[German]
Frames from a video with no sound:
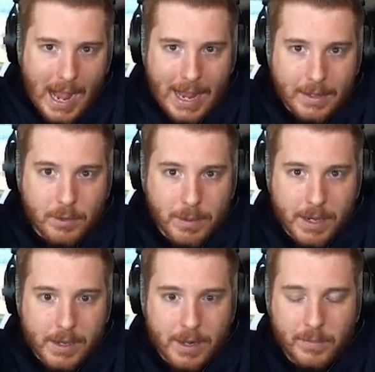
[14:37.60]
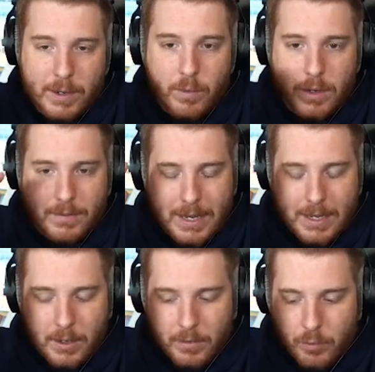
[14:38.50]
einzublenden. Also wenn du, wenn
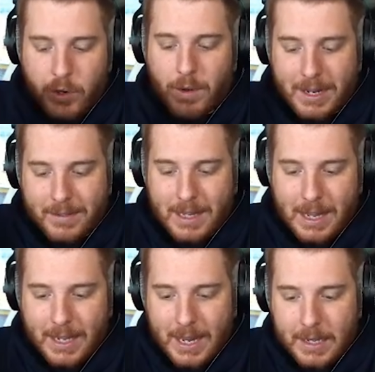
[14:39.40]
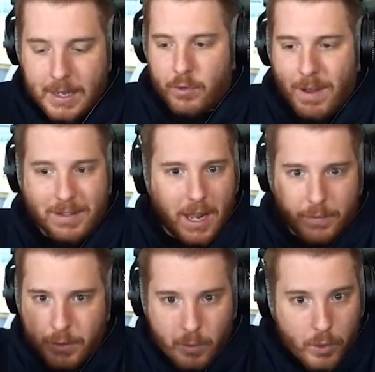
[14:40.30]
die Zuschauer ganz klar erkennen, du machst
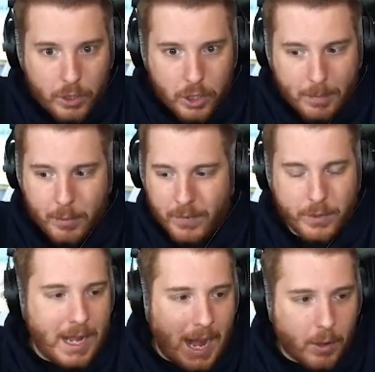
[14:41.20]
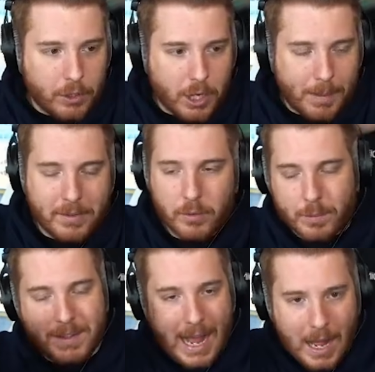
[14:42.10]
gerade für den Unge-Shop oder für den Aaron-Shop, also
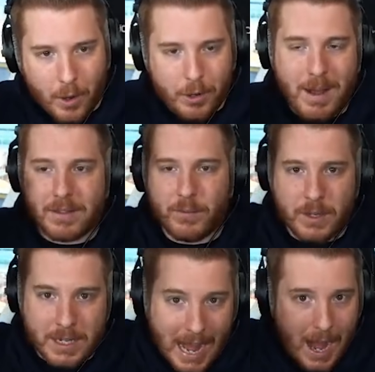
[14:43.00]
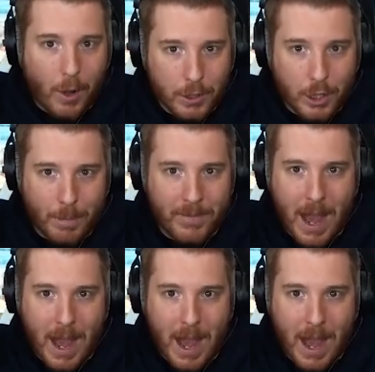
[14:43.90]
du bist Aaron und machst für den Aaron-Shop